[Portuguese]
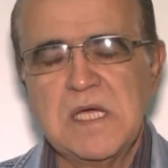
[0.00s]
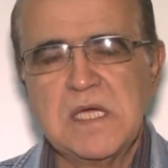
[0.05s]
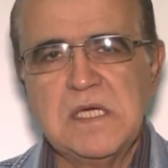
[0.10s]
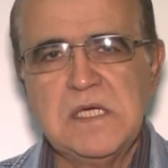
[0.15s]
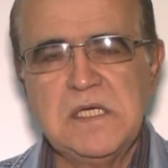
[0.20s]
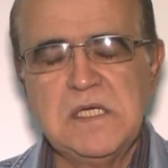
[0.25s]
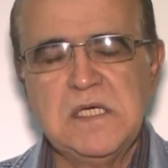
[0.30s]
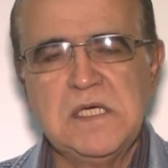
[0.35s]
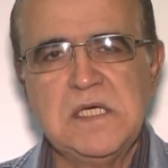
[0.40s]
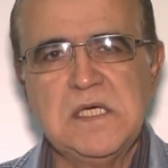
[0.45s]

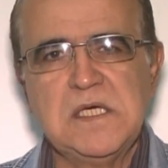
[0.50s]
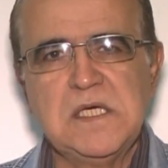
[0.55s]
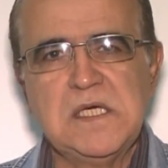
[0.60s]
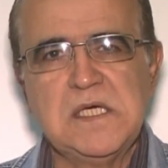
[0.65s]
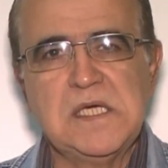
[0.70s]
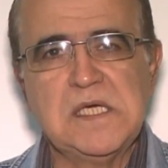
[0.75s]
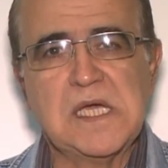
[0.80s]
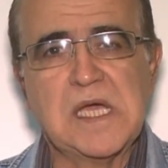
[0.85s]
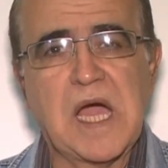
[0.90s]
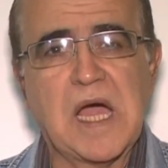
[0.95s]

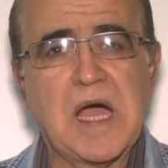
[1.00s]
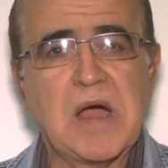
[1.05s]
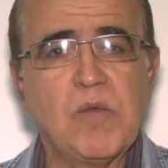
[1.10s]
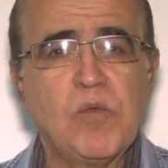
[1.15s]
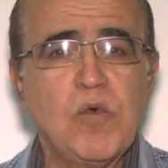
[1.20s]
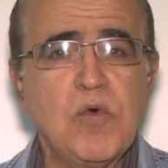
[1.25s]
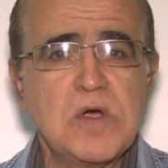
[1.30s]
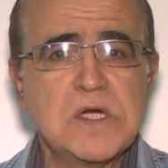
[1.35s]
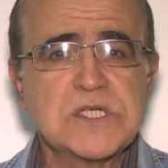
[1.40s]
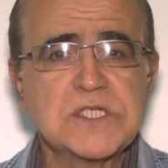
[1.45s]
E ah,
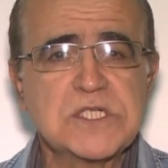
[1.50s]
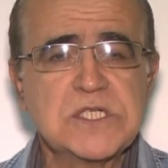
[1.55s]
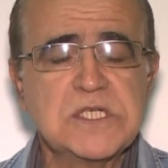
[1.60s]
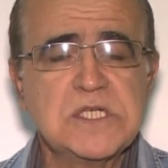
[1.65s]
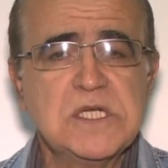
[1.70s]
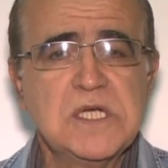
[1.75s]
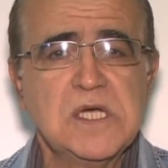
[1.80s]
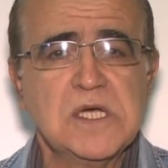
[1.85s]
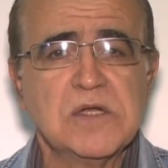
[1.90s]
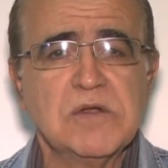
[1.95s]

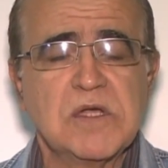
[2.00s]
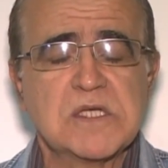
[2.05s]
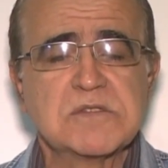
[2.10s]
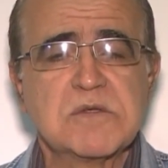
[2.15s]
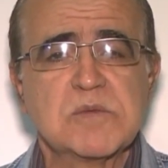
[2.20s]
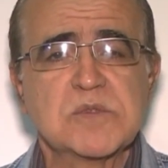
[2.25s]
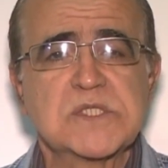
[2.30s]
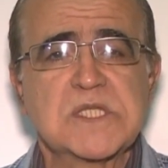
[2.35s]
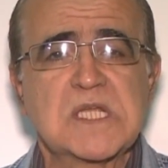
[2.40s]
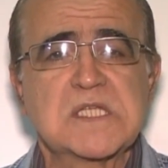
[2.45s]
hoje nós
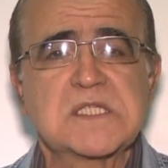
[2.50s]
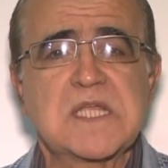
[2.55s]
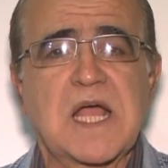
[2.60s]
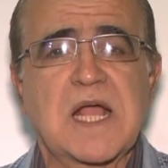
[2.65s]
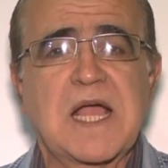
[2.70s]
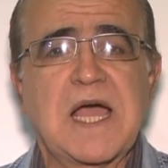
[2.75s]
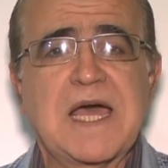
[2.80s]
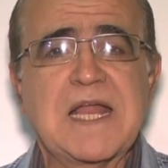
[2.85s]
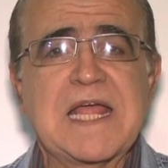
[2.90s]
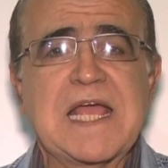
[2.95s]
vamos
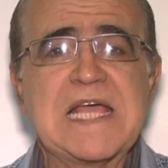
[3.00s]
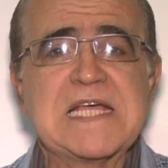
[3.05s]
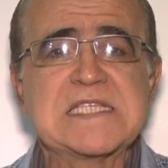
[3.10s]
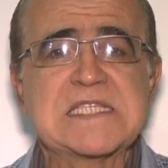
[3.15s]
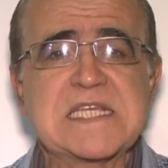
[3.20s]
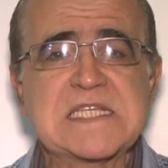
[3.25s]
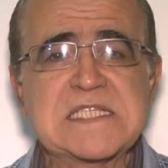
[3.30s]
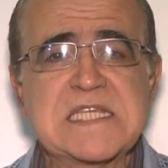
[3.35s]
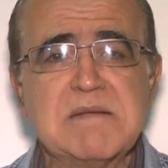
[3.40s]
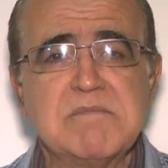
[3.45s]
destacar
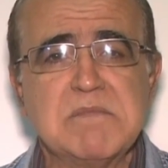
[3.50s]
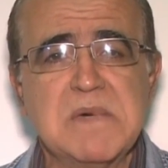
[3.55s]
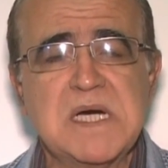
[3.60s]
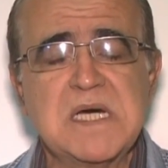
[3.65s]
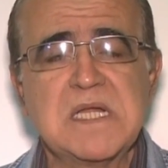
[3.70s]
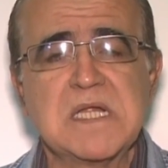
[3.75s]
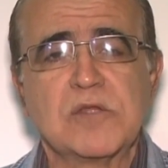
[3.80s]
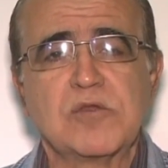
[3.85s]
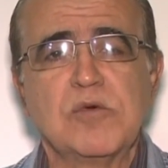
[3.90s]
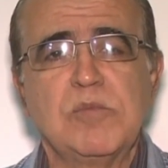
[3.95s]
esta
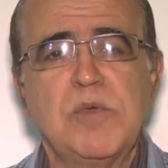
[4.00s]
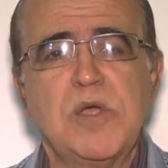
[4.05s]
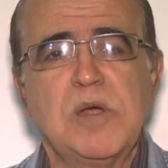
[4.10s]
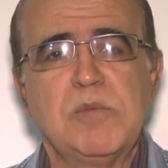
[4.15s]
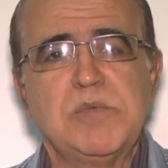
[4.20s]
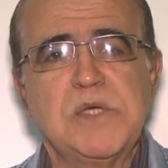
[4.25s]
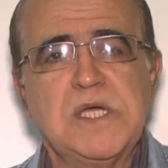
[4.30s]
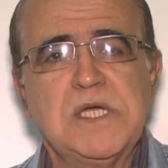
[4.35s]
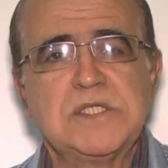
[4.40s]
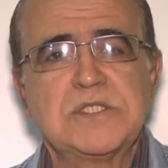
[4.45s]
Semana do Meio
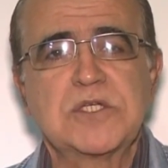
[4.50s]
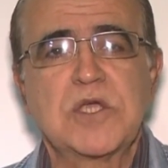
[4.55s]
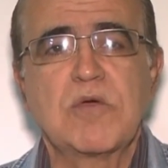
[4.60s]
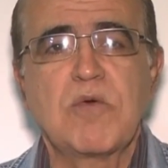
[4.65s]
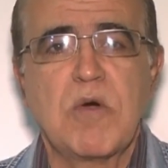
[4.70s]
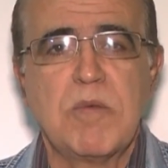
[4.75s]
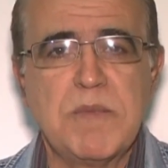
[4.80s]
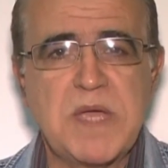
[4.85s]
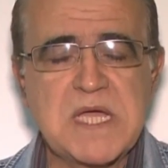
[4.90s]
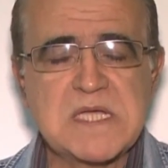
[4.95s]
Ambiente que
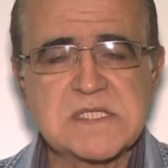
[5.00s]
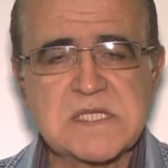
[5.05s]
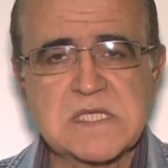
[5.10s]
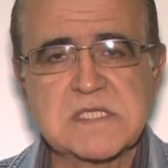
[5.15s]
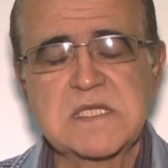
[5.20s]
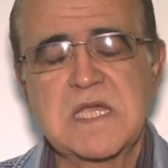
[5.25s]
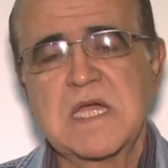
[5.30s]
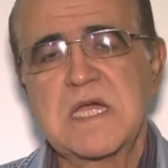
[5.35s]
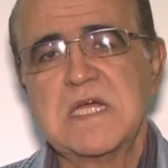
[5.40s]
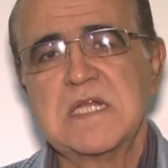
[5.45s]
começa a
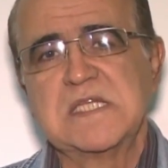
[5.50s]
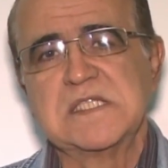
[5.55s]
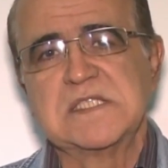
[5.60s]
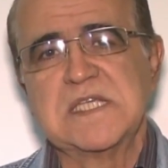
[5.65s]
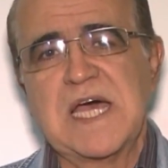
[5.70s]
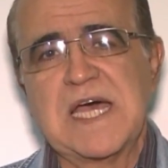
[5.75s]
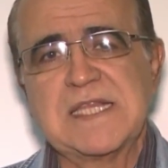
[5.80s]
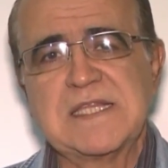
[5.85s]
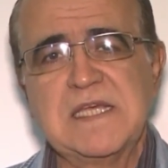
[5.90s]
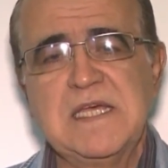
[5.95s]
ser
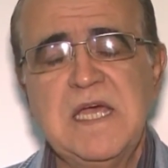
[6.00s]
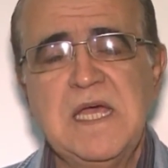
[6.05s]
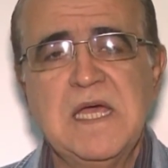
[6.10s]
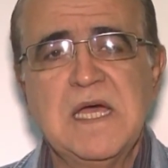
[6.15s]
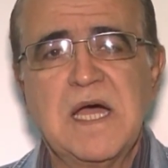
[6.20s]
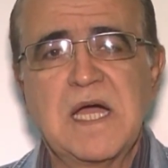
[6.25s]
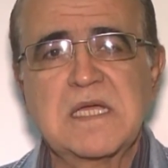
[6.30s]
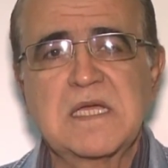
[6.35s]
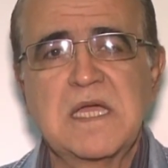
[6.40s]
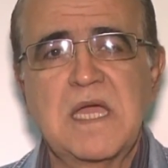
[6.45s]
realizada
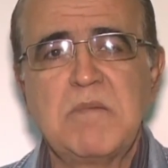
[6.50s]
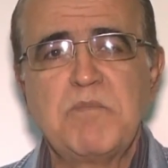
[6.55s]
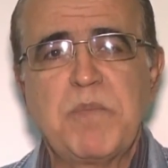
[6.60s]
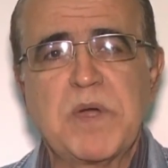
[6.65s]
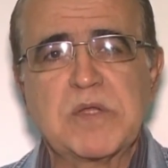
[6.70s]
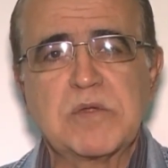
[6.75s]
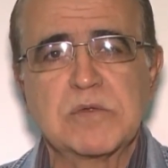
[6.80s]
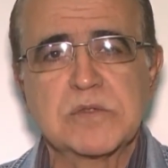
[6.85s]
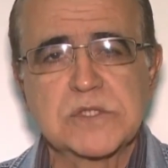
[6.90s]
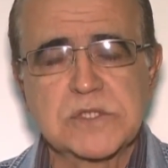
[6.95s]
aqui em
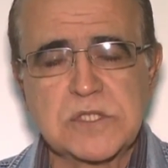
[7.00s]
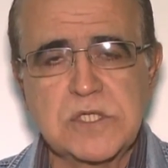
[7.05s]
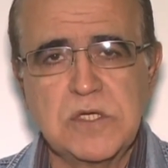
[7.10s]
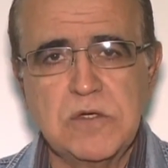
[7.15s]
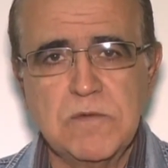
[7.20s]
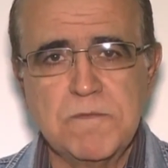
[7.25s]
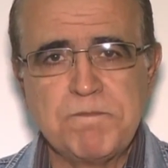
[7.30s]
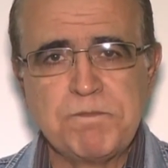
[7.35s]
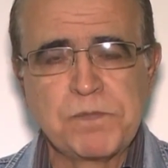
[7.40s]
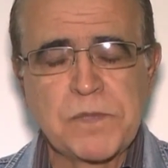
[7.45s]

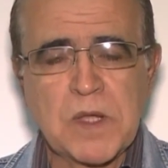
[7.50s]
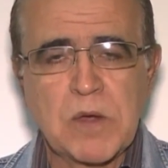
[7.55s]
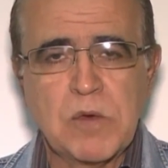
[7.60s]
patrocínio.